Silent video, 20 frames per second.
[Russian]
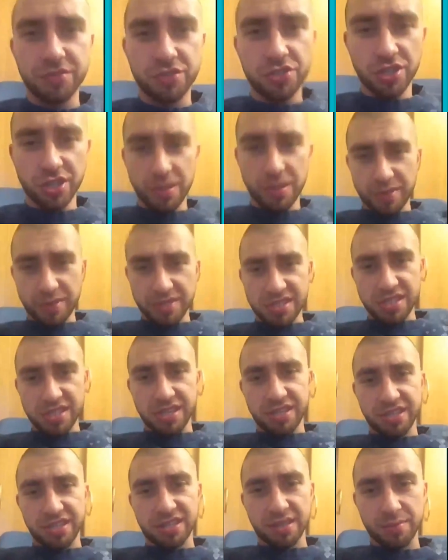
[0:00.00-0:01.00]
в течение
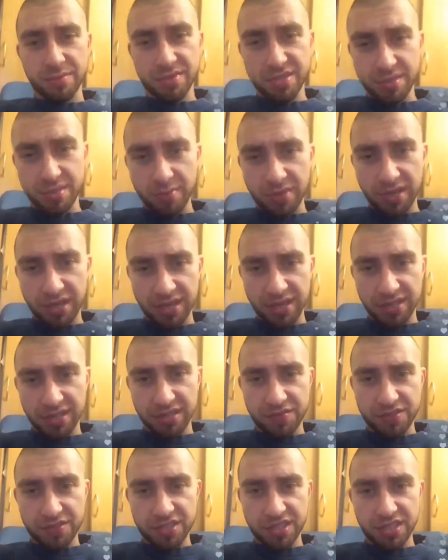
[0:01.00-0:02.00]
последних там 7 лет
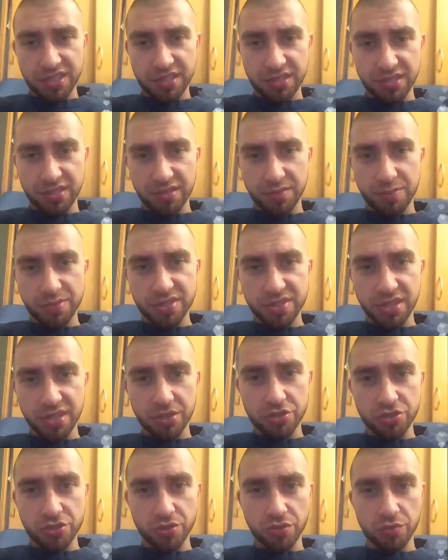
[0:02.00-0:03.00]
все писали,
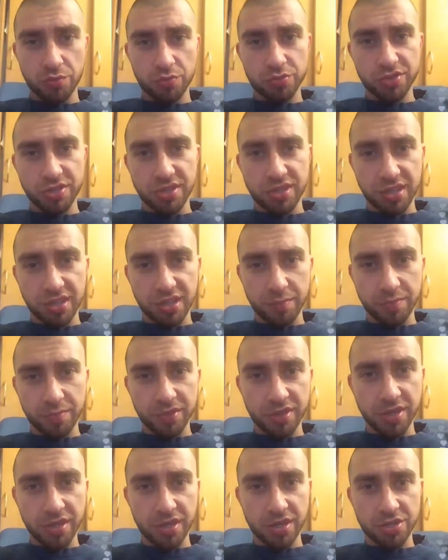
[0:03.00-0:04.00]
что будет ли клип
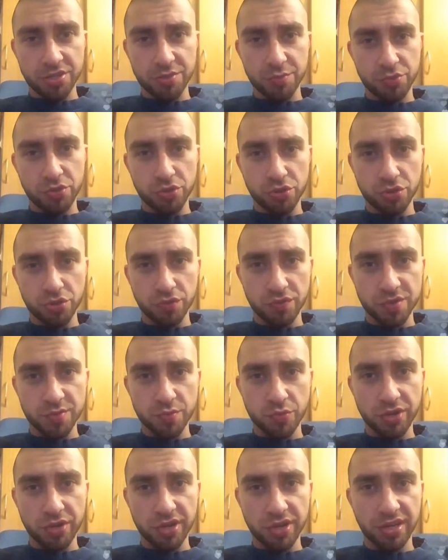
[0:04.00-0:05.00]
на «Жемчужину
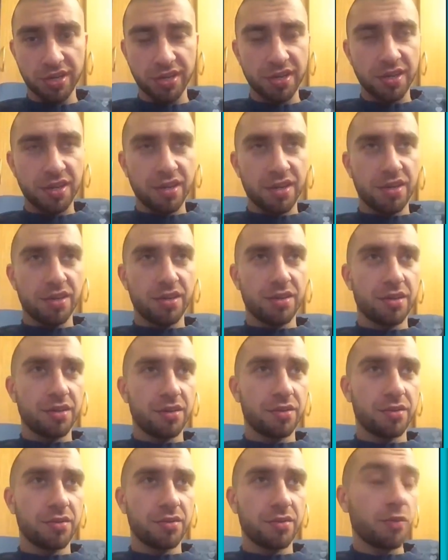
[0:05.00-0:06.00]
Визмории»,
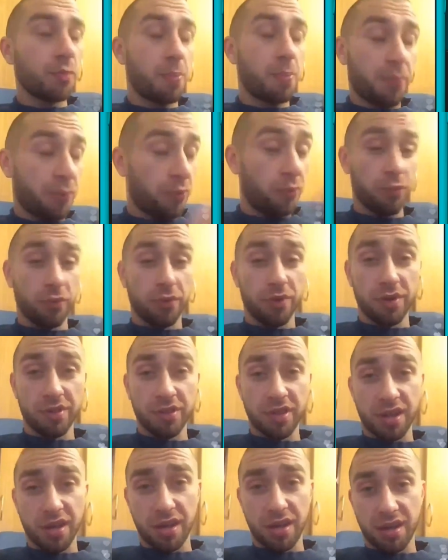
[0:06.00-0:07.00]
э, фу,
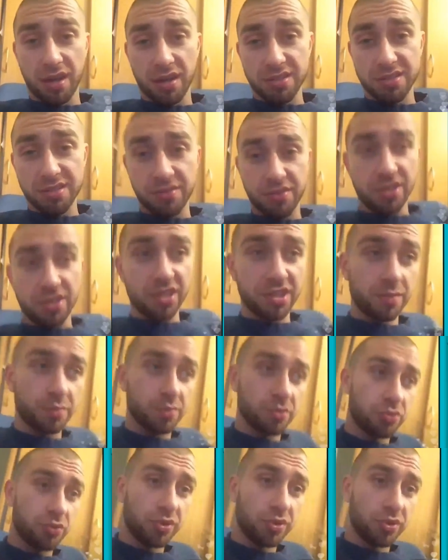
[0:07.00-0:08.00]
на 9 лет до
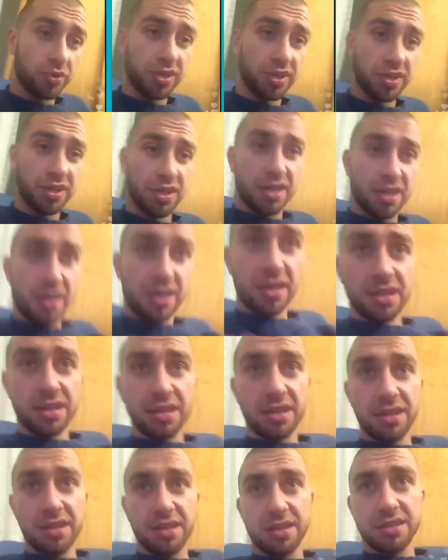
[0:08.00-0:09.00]
Плутона,
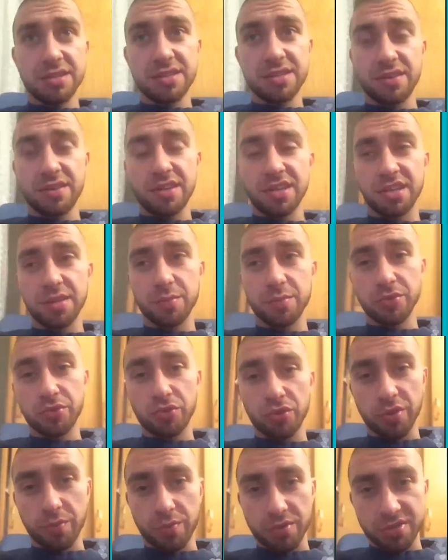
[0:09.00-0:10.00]
и 9 лет до
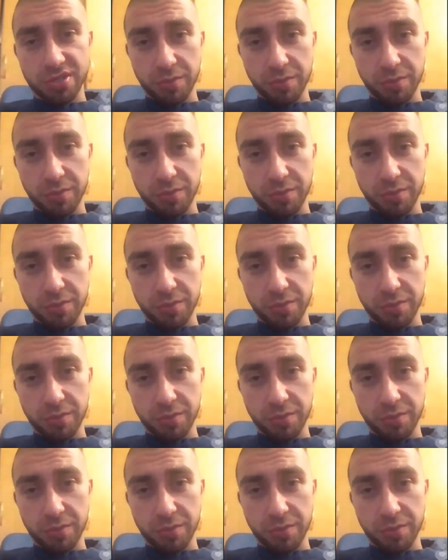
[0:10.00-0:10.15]
Плутона просто